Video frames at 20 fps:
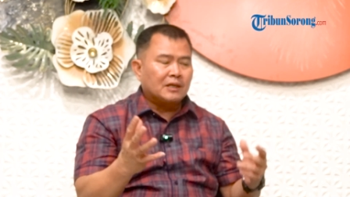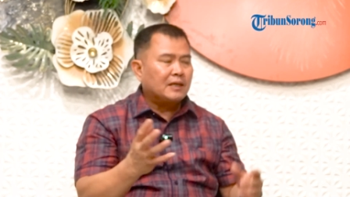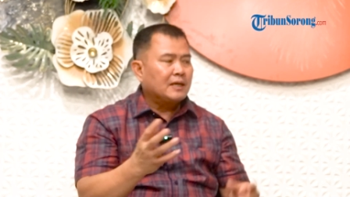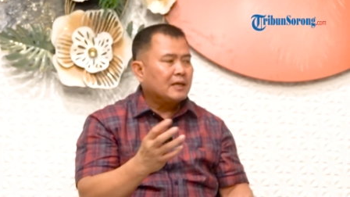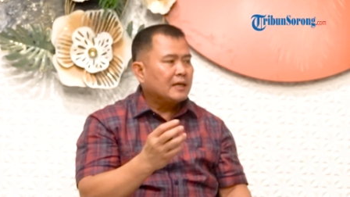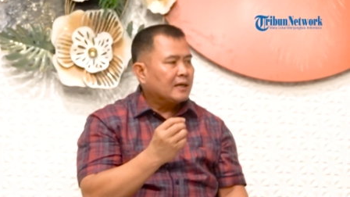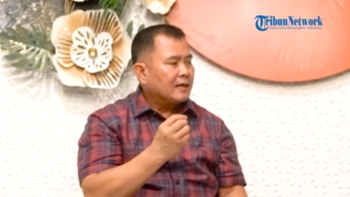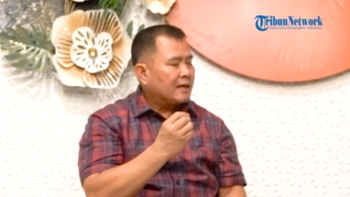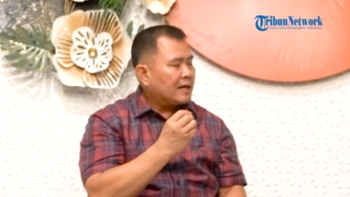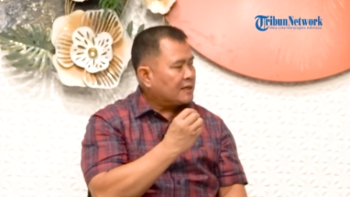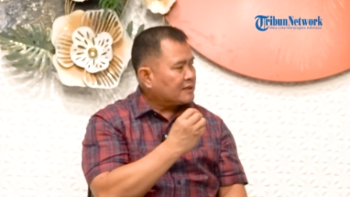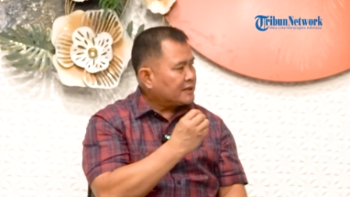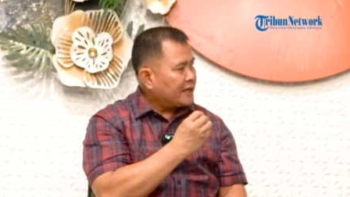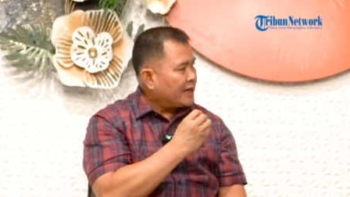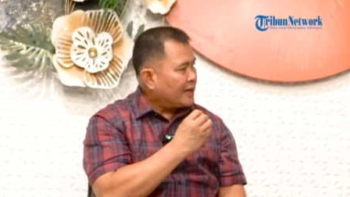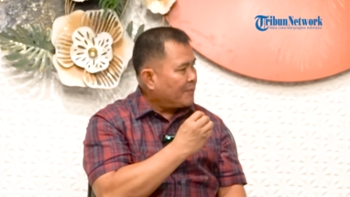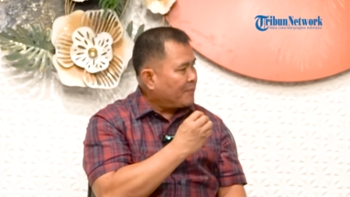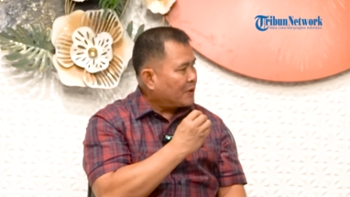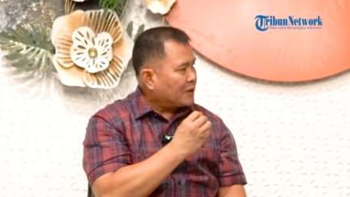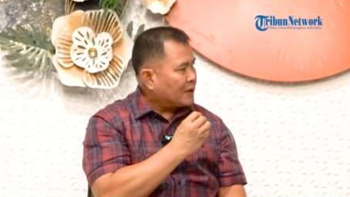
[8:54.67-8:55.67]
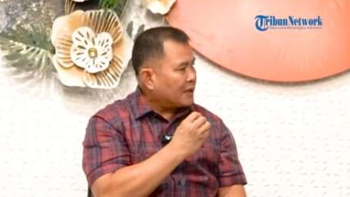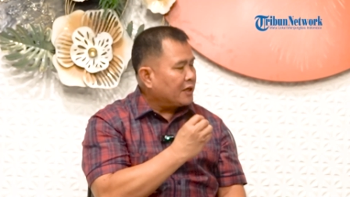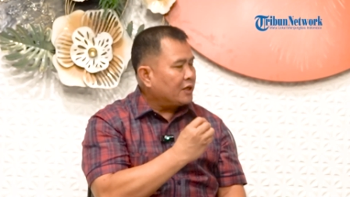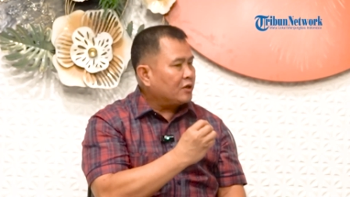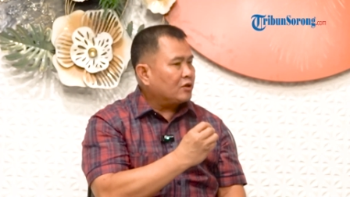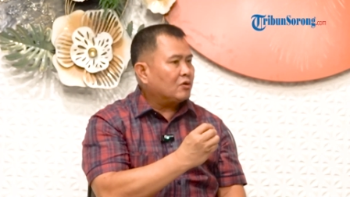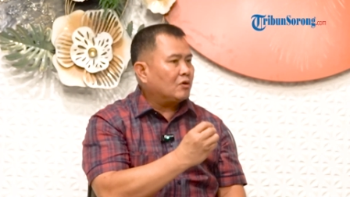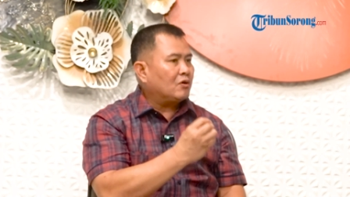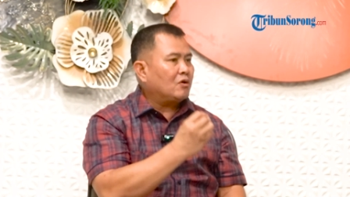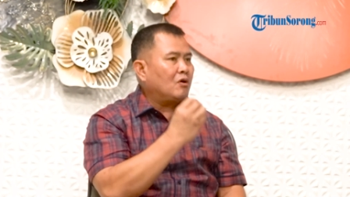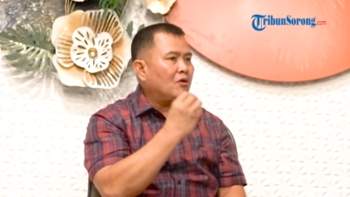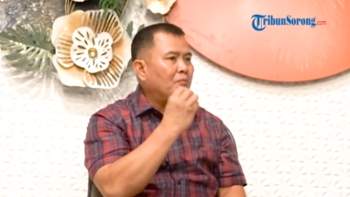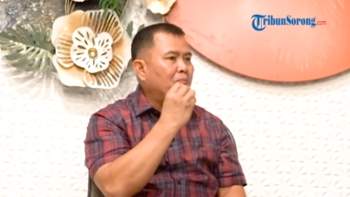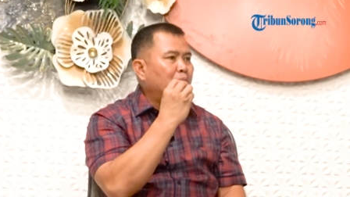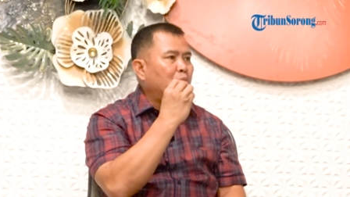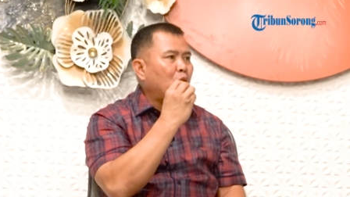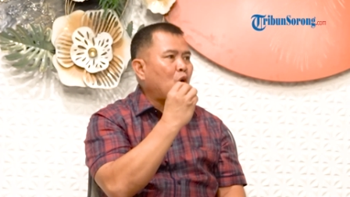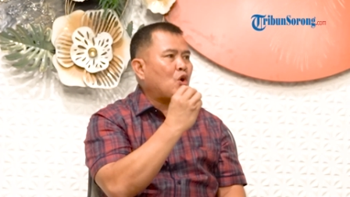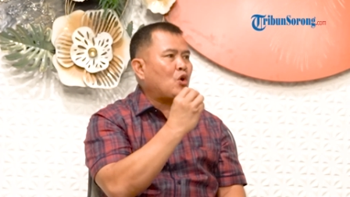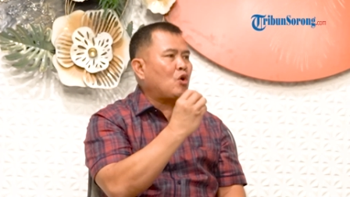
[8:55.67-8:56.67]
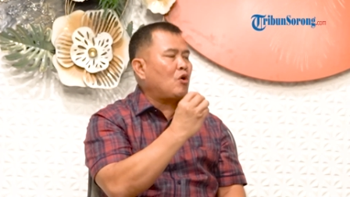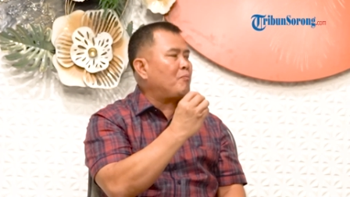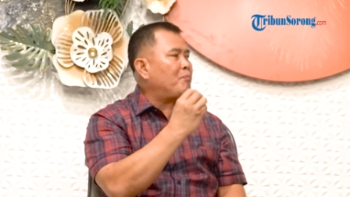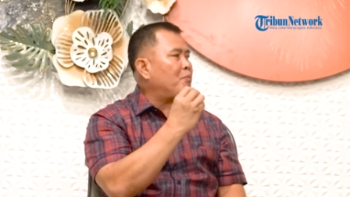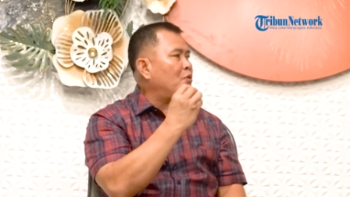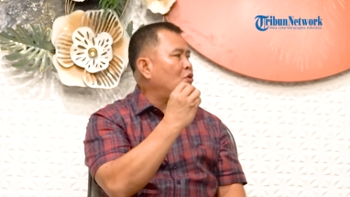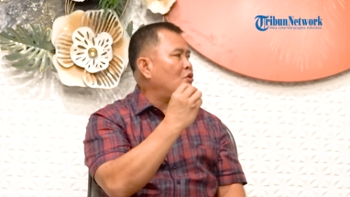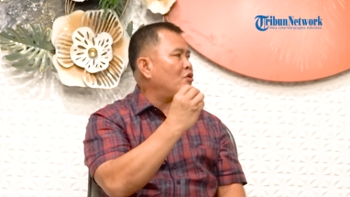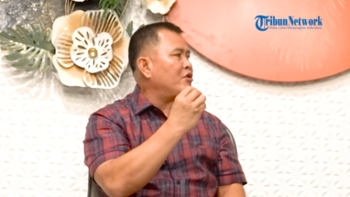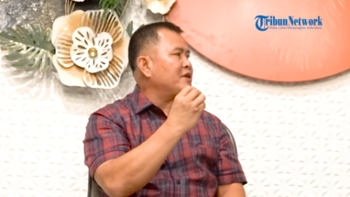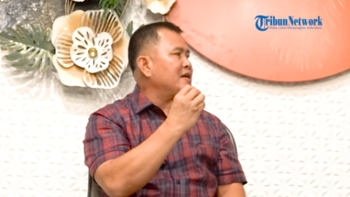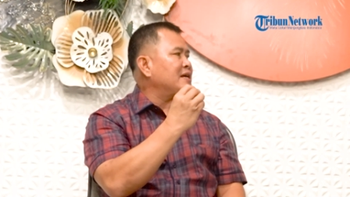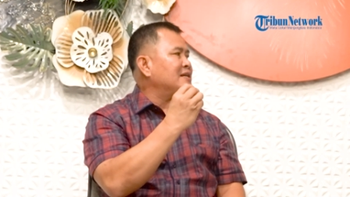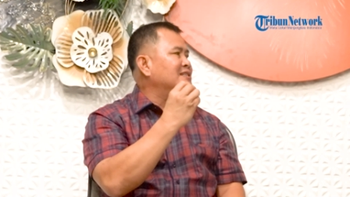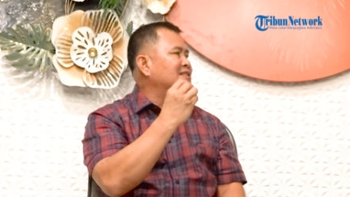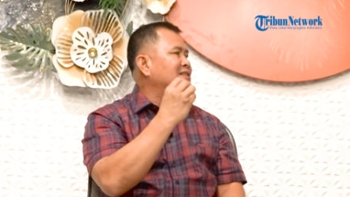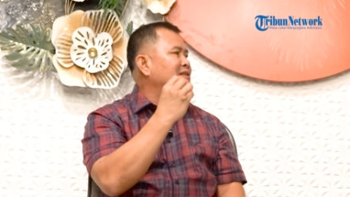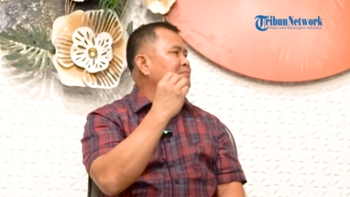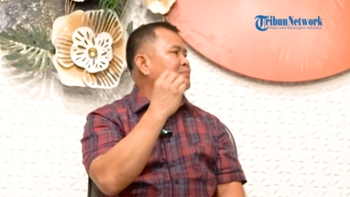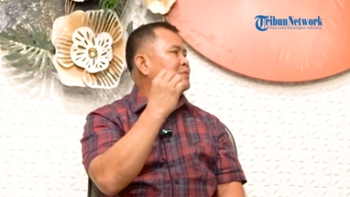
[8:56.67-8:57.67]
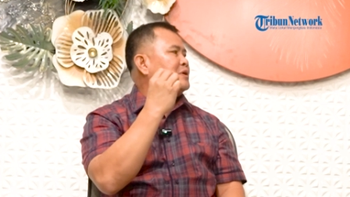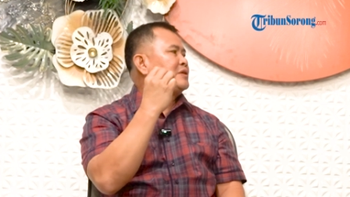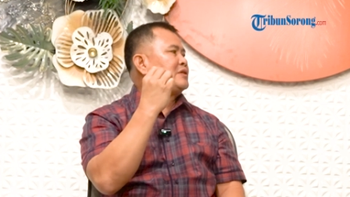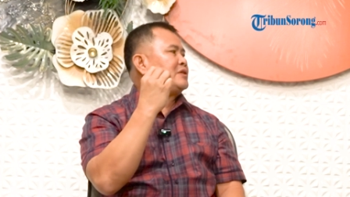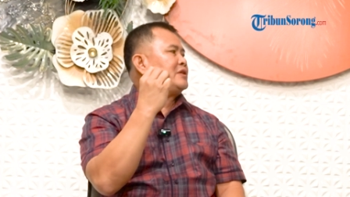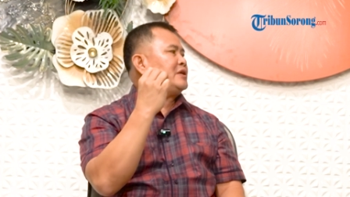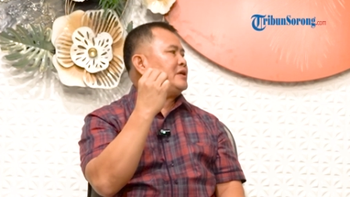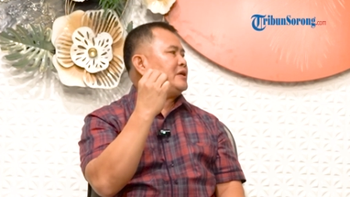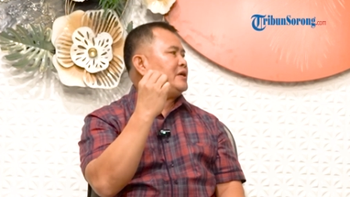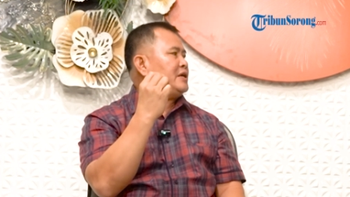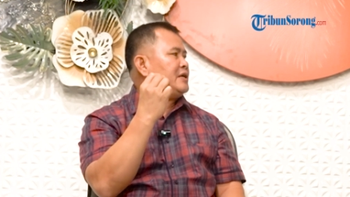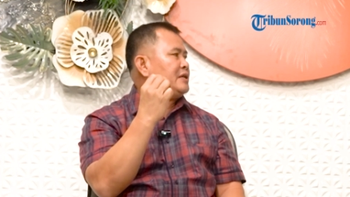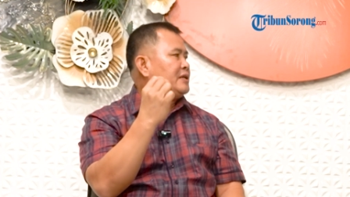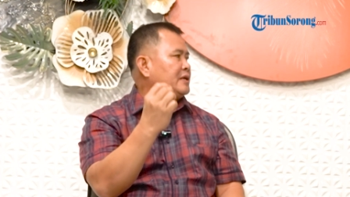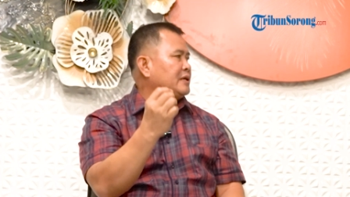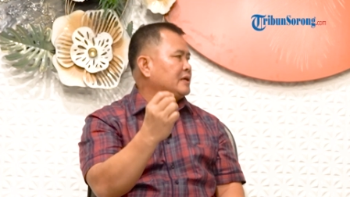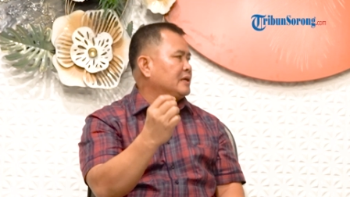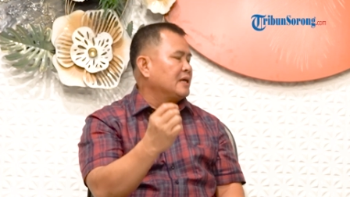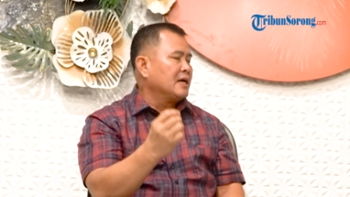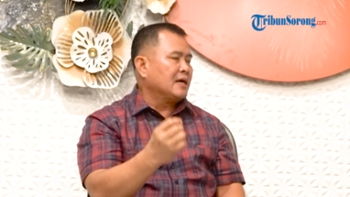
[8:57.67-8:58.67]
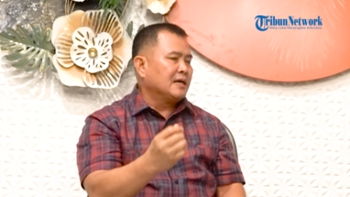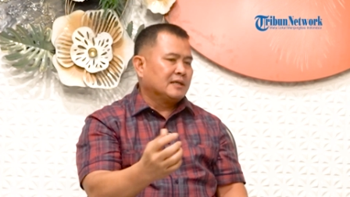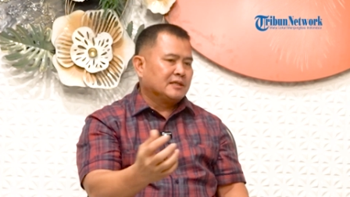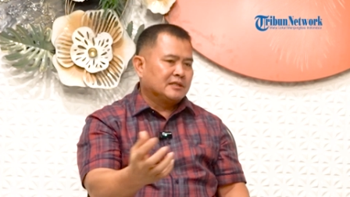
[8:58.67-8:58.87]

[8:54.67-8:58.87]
Ya. Nah, saya dapatkan itu. Oh, pokok-pokoknya seperti ini.